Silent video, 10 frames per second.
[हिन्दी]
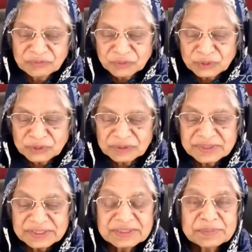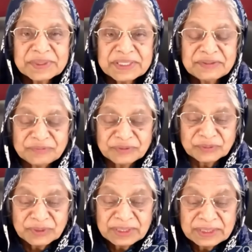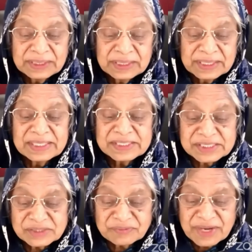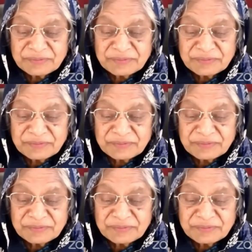फ्रूट ऑफ द स्पिरिट इफ यू गैलेशियंस